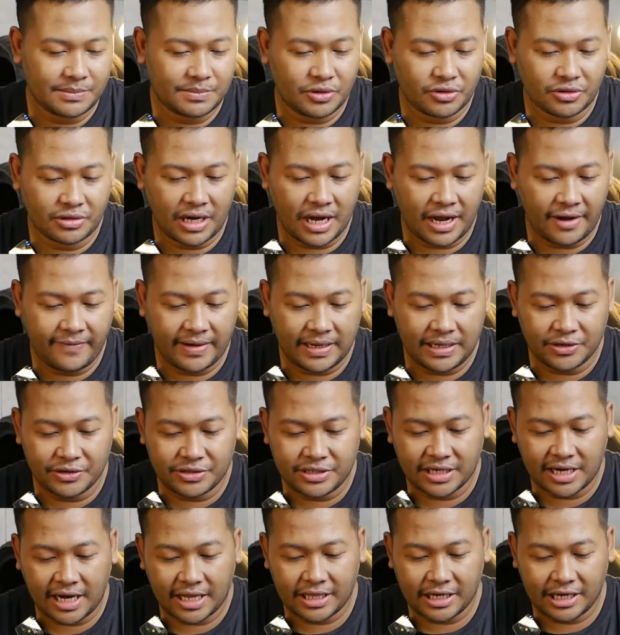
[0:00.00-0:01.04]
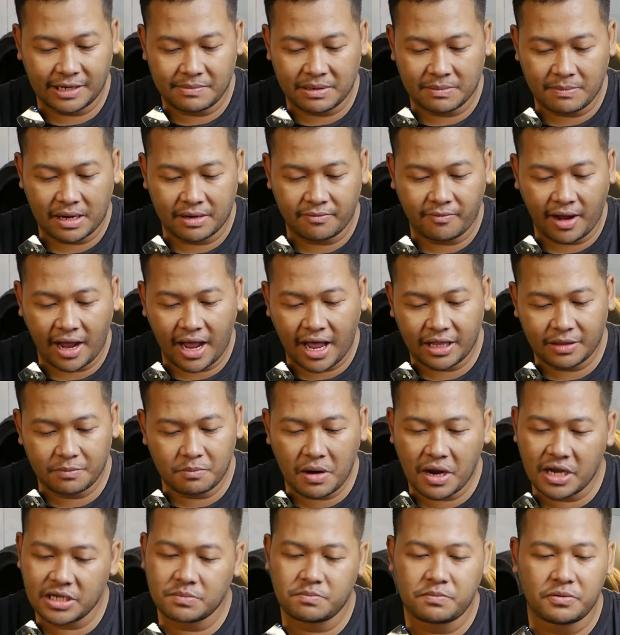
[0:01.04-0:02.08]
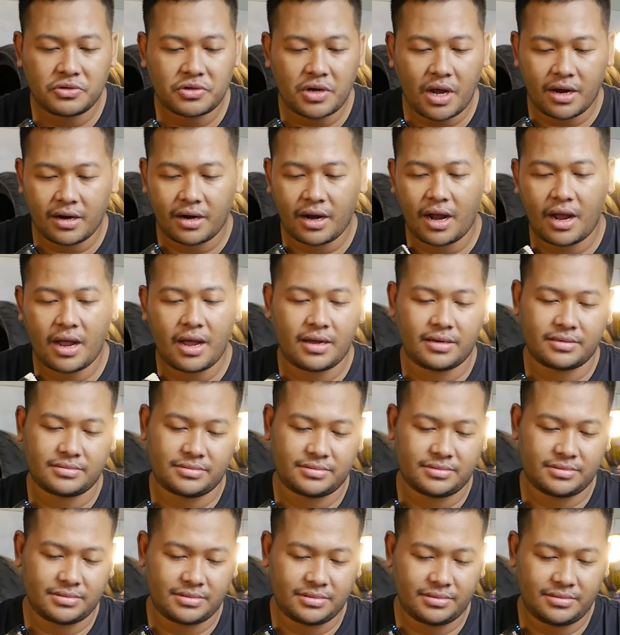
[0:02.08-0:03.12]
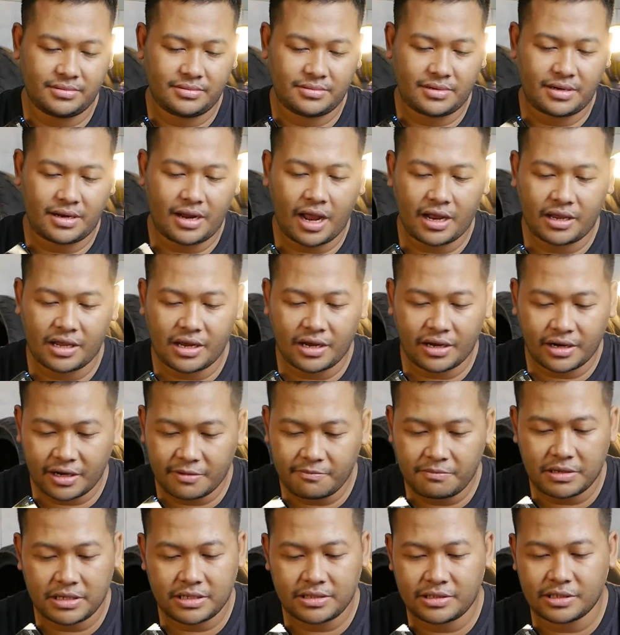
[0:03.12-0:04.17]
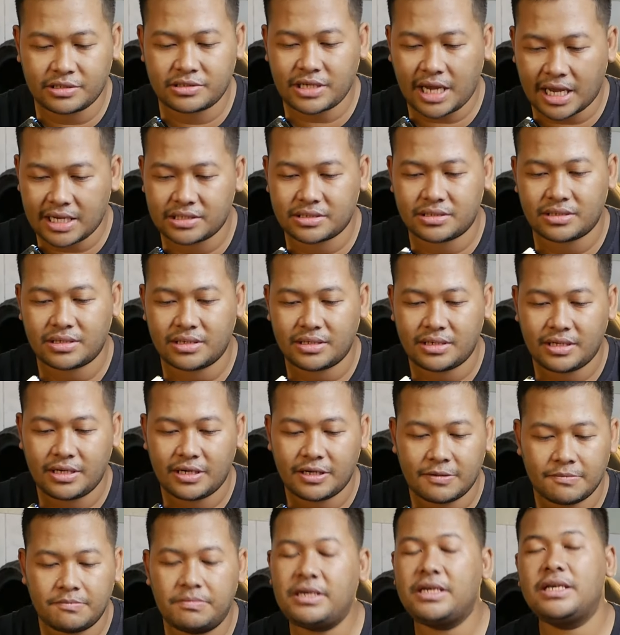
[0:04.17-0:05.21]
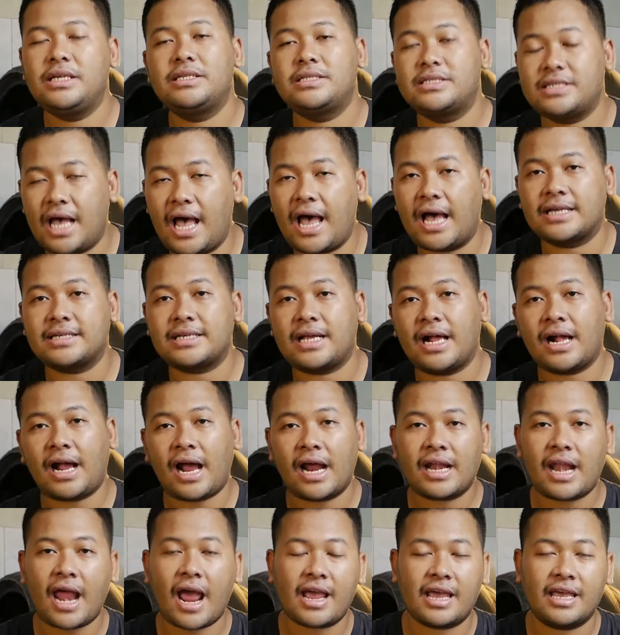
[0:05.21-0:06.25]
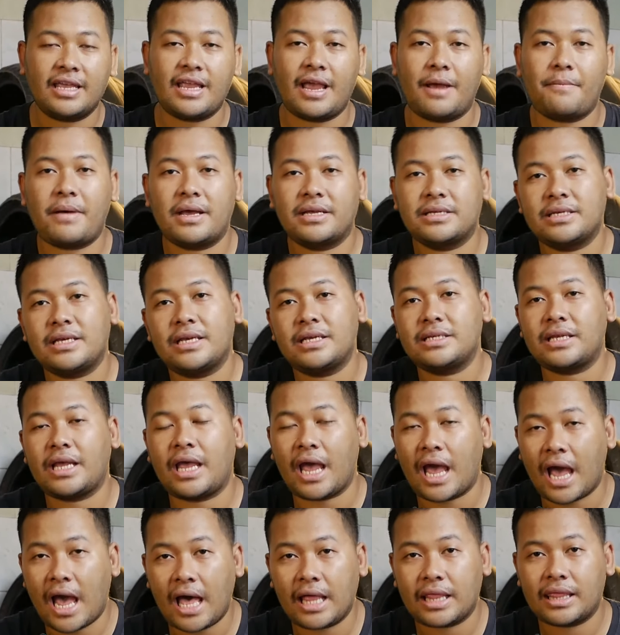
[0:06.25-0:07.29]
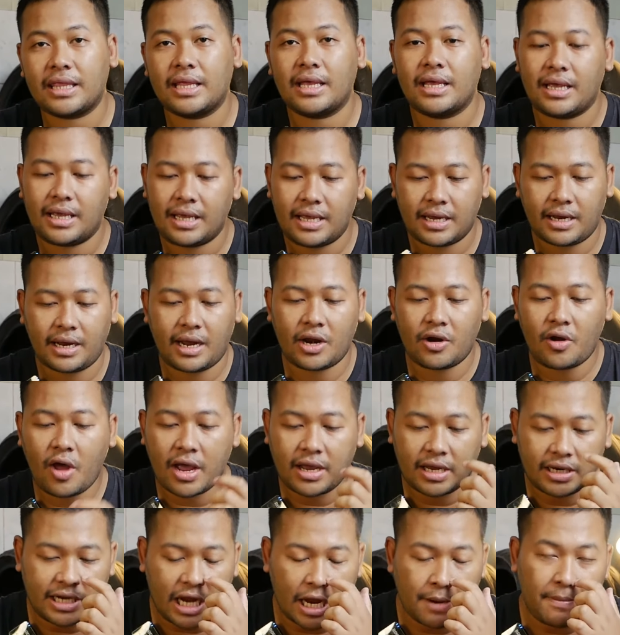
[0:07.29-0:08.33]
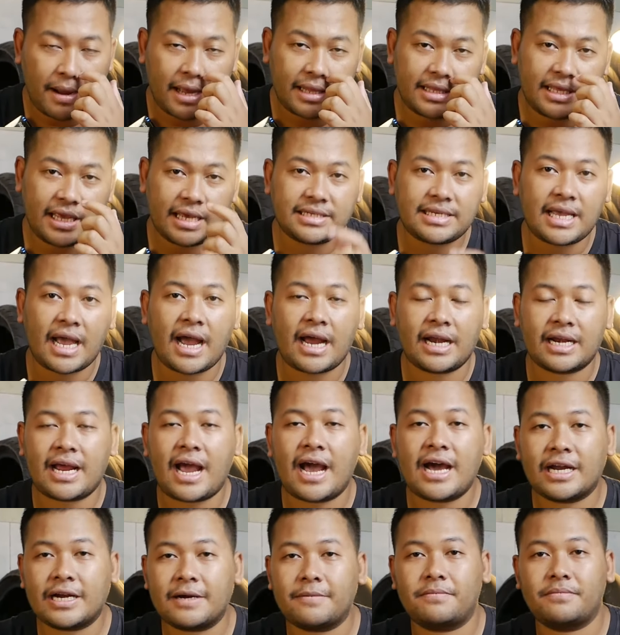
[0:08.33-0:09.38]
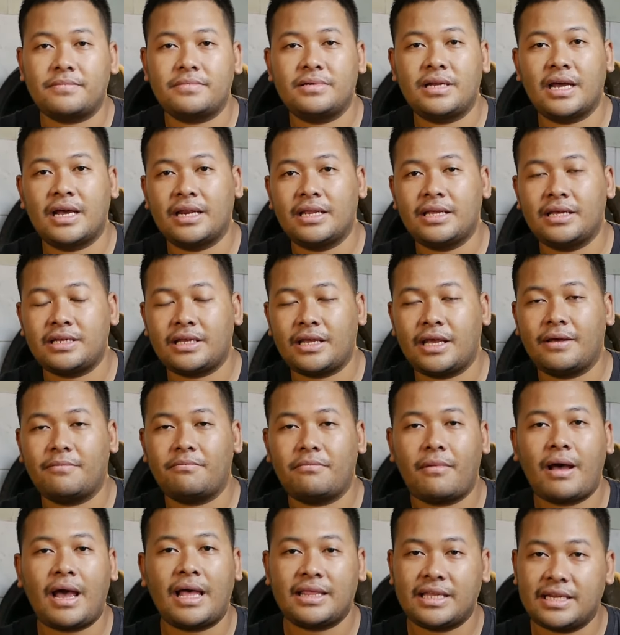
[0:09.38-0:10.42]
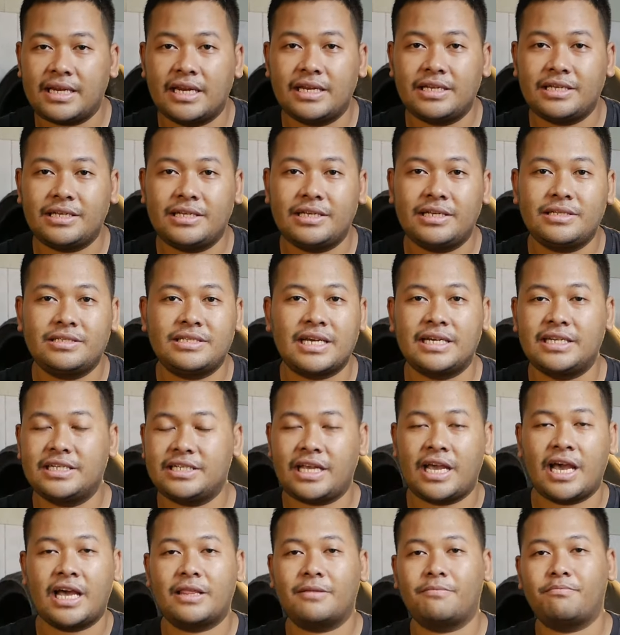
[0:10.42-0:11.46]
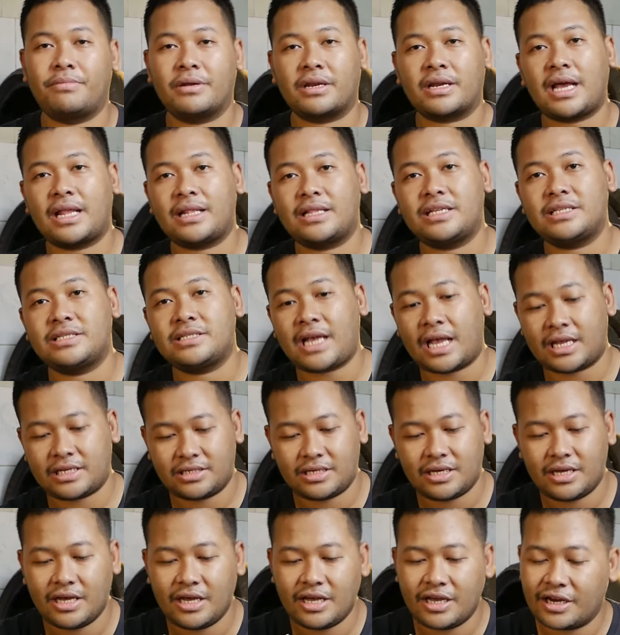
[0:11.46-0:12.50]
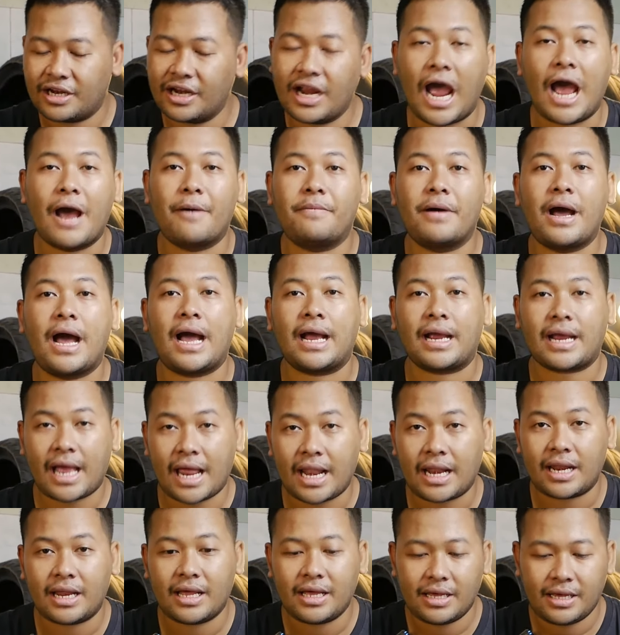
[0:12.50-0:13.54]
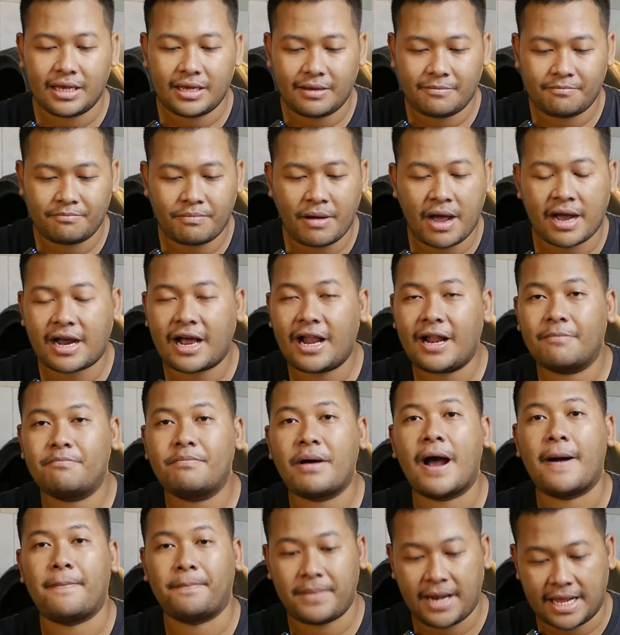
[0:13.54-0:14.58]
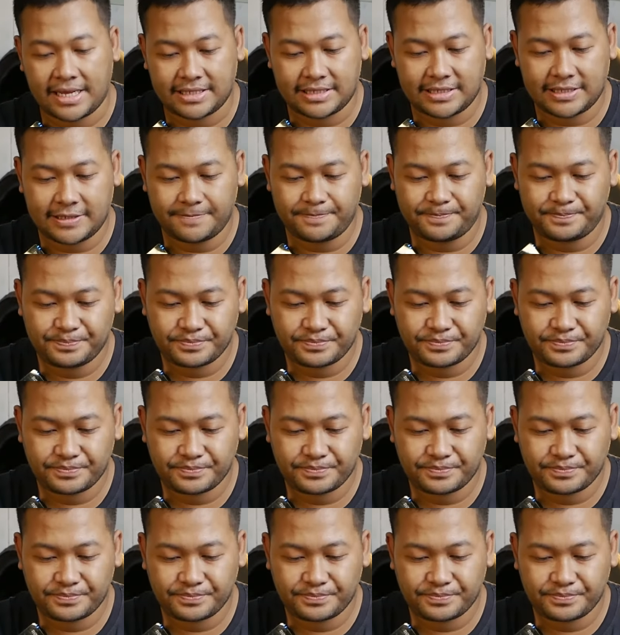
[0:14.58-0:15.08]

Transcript: semoga video singkat ini bermanfaat Mas bisa enggak? oh, aki kering dicas bisa asalkan akhirnya masih sehat kalau aki akidah mati ya jangan ngarep dari mati dari jadi sehat berkat dicas nggak bakal bakal bablas